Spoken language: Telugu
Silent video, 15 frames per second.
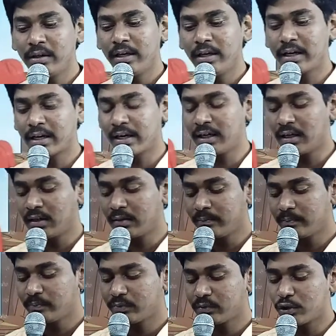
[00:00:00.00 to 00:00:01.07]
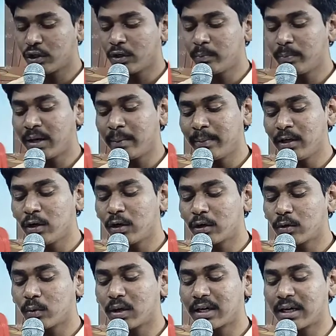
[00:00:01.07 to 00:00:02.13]
ఇక్కడ జెరుబాబేలు
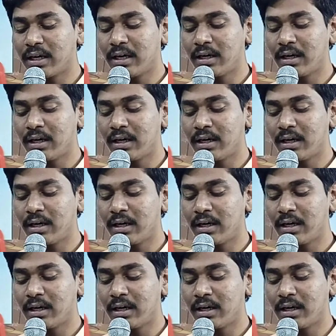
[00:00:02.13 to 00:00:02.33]
నాకు ఒక